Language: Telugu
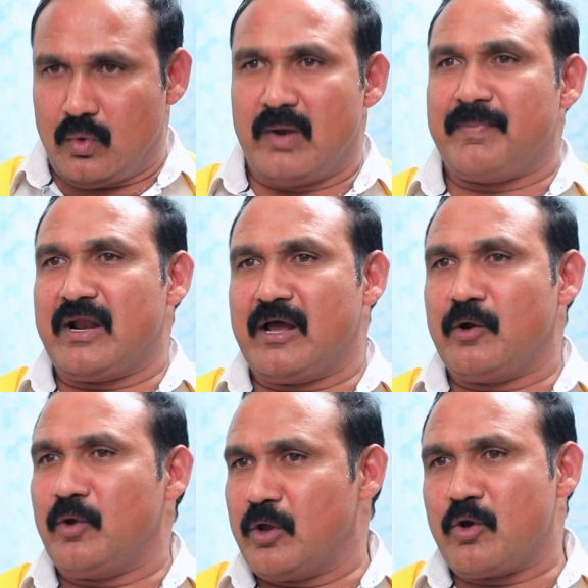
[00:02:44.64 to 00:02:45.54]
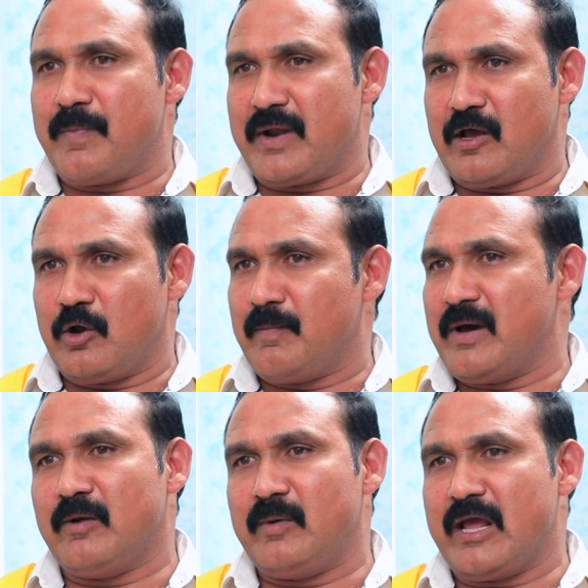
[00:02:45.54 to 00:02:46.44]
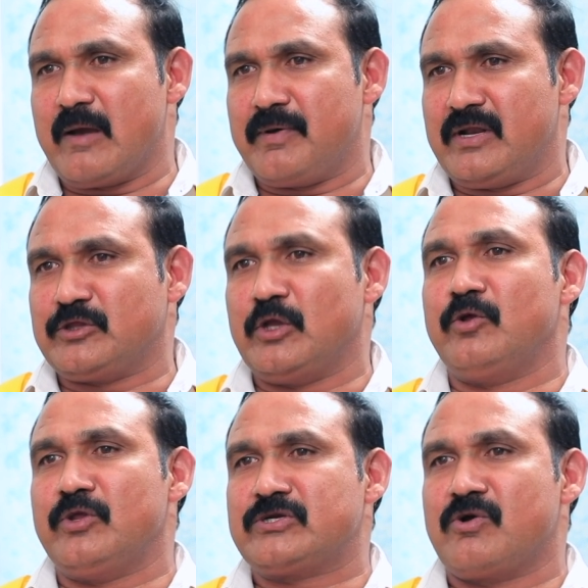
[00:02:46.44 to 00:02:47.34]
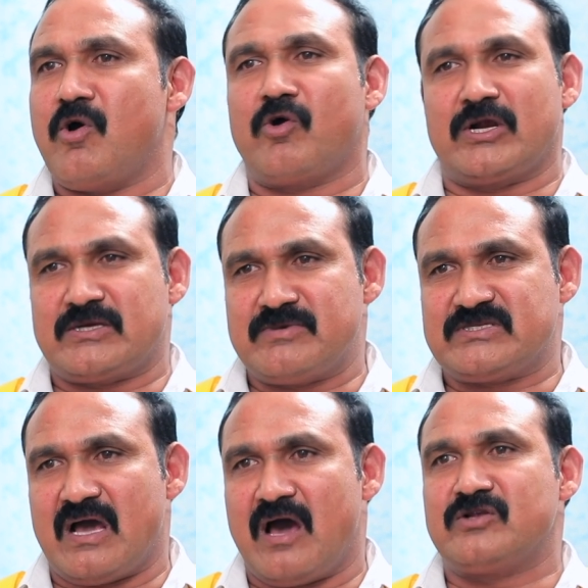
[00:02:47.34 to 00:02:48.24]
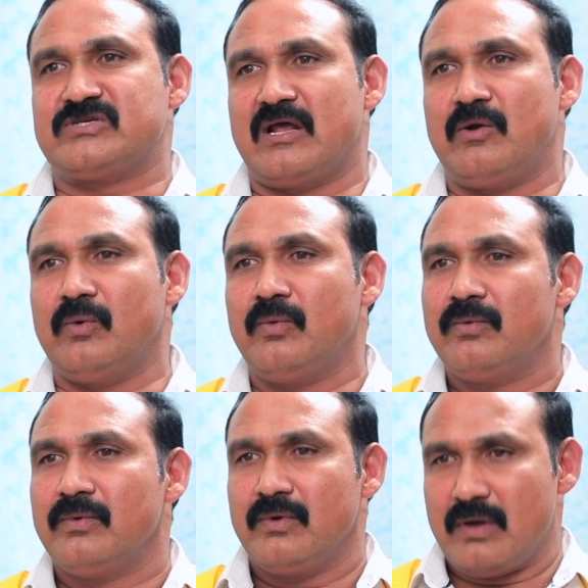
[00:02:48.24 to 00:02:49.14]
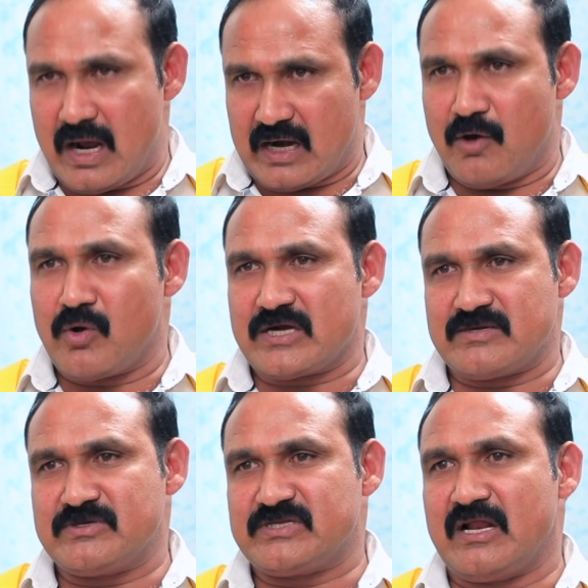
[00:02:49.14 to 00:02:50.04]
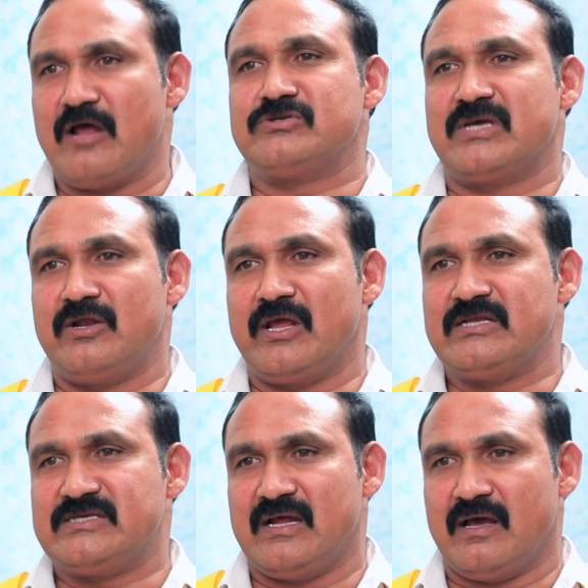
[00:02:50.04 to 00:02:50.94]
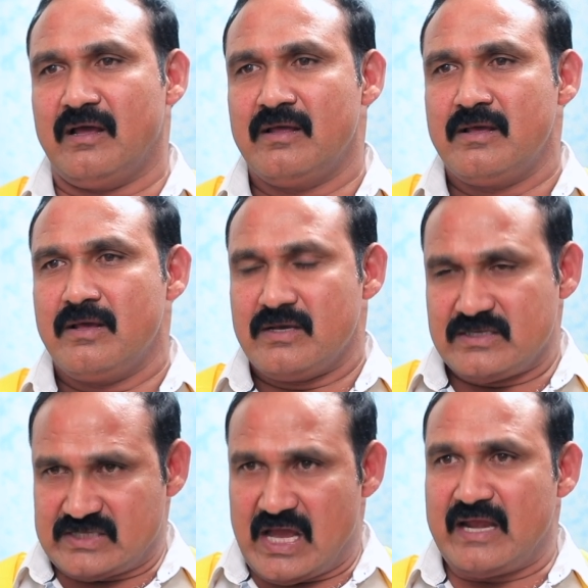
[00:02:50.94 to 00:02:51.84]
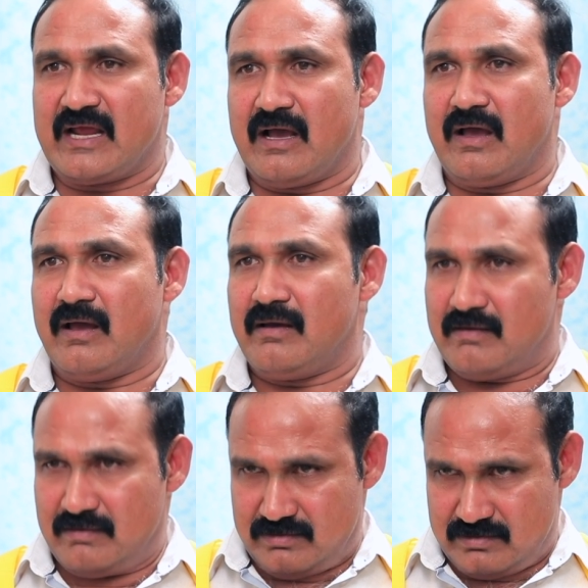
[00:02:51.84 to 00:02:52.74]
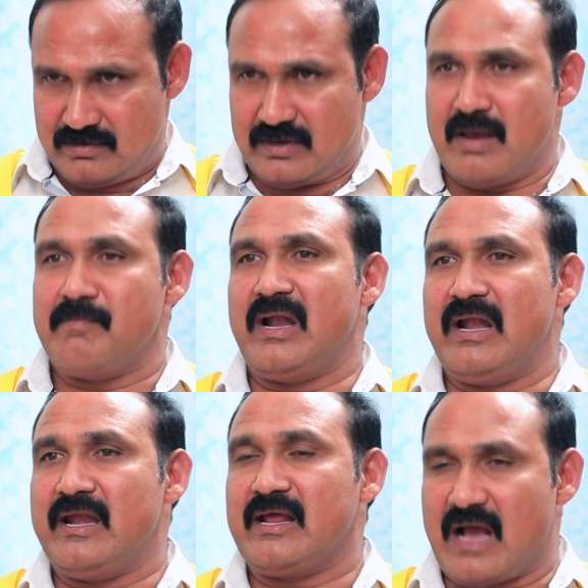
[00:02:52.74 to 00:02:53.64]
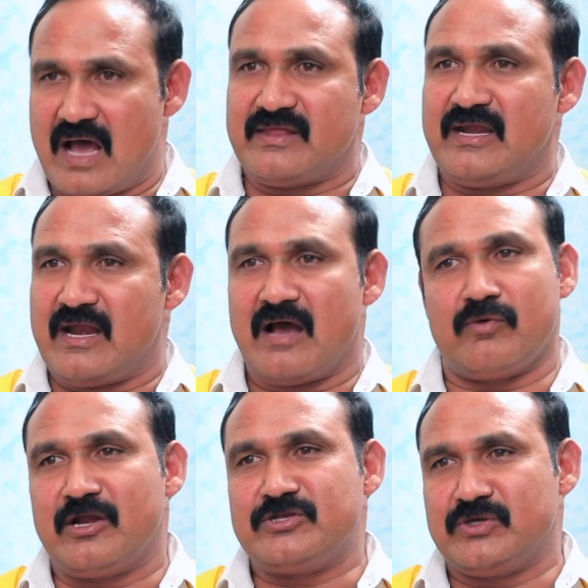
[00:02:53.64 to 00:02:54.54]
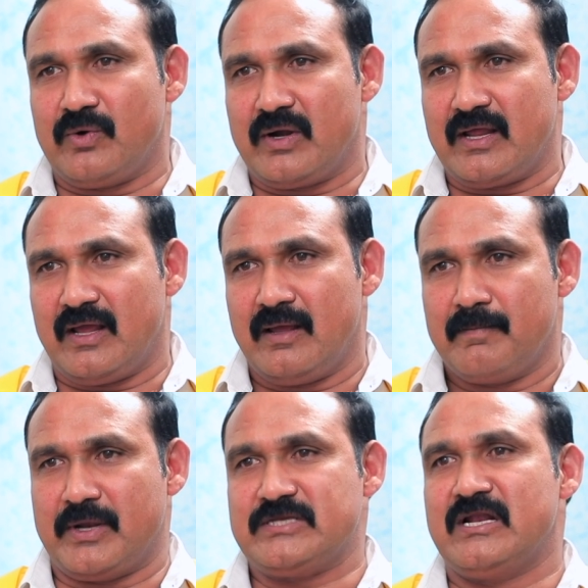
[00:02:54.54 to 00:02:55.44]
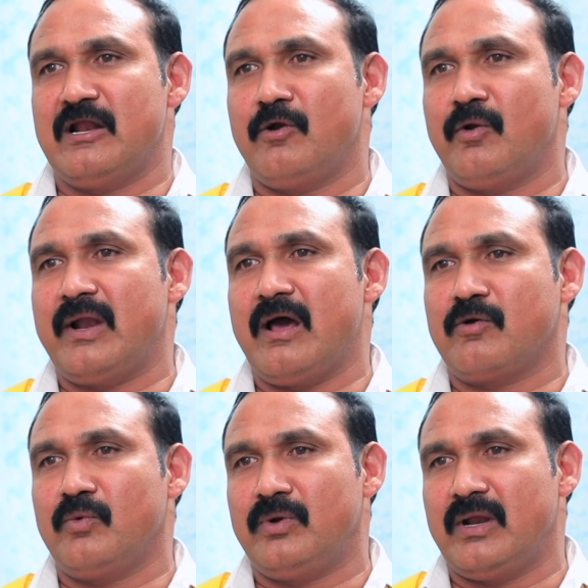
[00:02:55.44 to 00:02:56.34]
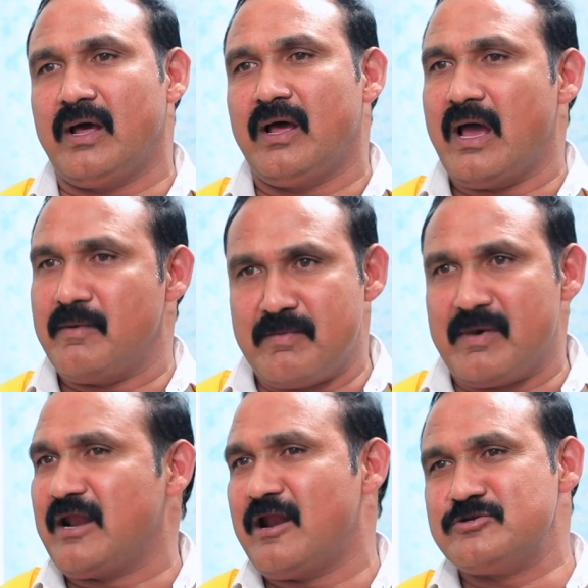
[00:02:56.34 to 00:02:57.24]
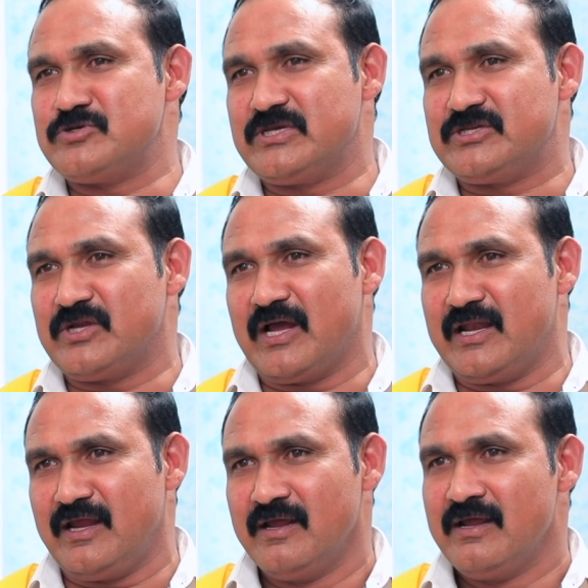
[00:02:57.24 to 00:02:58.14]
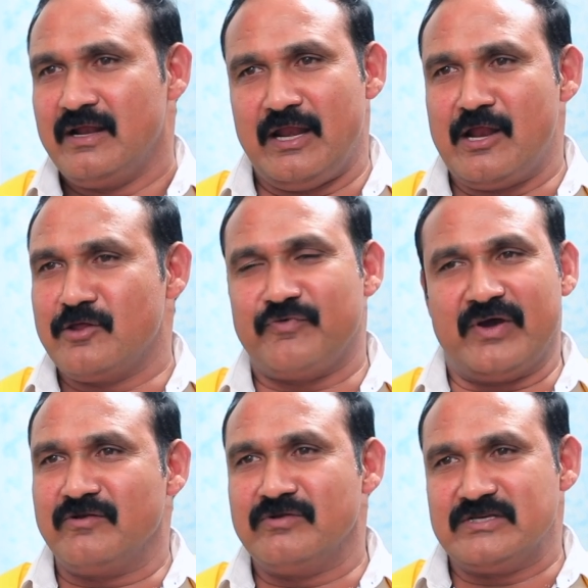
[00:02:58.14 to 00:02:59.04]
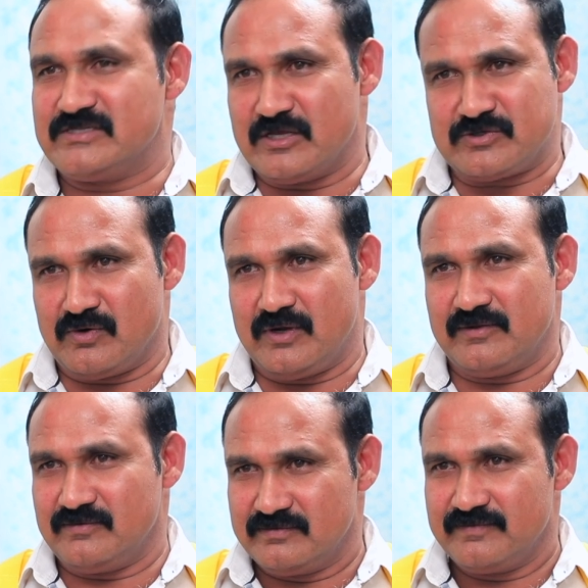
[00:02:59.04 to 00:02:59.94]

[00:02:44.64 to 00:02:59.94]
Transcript: కులపరంగానో ఇంకో పరంగానో బలం లేకపోయినా తెలుగుదేశం అవకాశం ఇస్తే ఆరుసార్లు అక్కడ అవకాశం ఇస్తే నాలుగు సార్లు గెలిచిన స్థానిక ఎమ్మెల్యేని కాదని నాకు ఇచ్చిర్రు అంటే ప్రజలలో నాకు ఉన్న అభిమానాన్ని చూసి ఇచ్చిరు కానీ నేనేదో ఫైరవీల్ చేసి తెచ్చుకోలేదు